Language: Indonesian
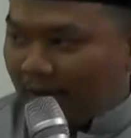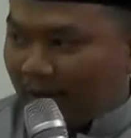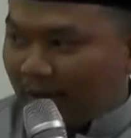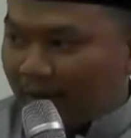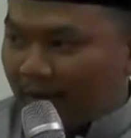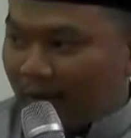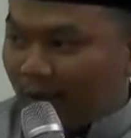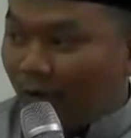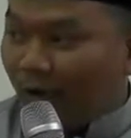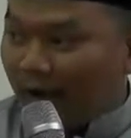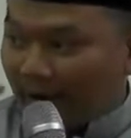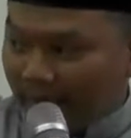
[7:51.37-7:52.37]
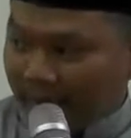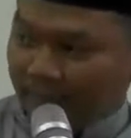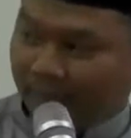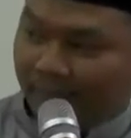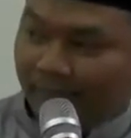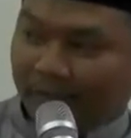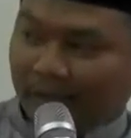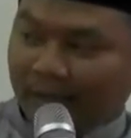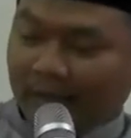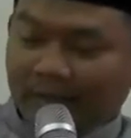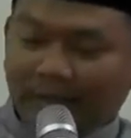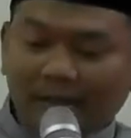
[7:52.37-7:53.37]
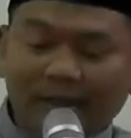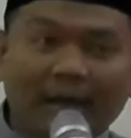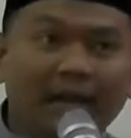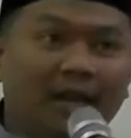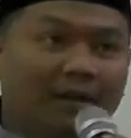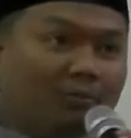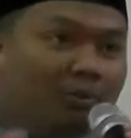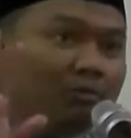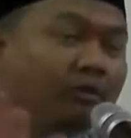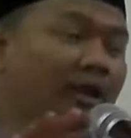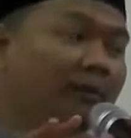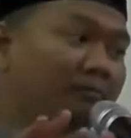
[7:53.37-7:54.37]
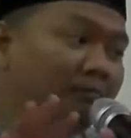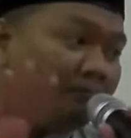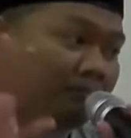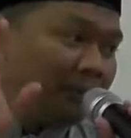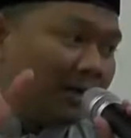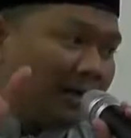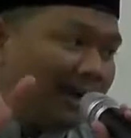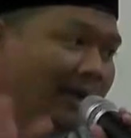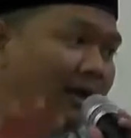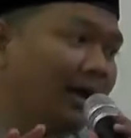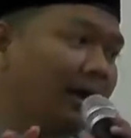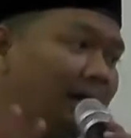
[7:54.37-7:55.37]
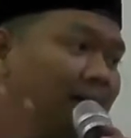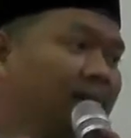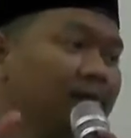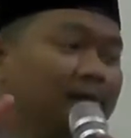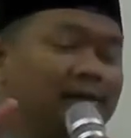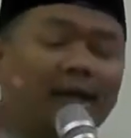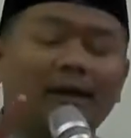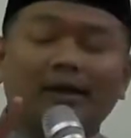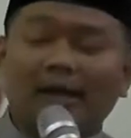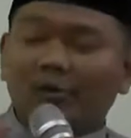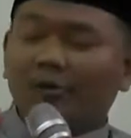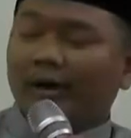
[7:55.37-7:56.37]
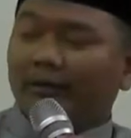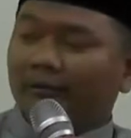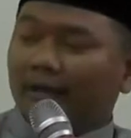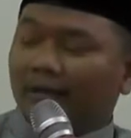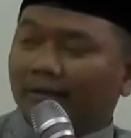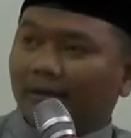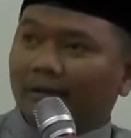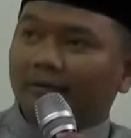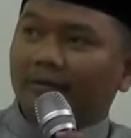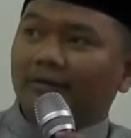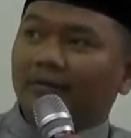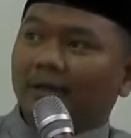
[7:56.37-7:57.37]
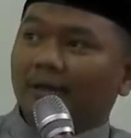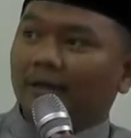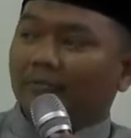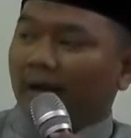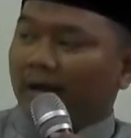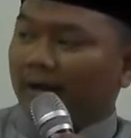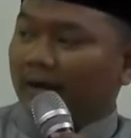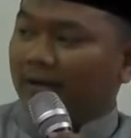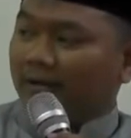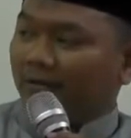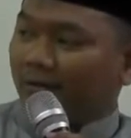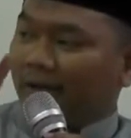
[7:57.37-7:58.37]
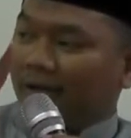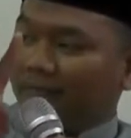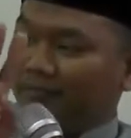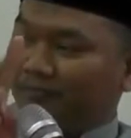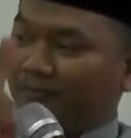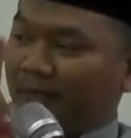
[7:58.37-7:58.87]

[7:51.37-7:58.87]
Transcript: Bakar, dua orang. Tidak ada muslim merdeka yang dewasa tersisa di Makkah kecuali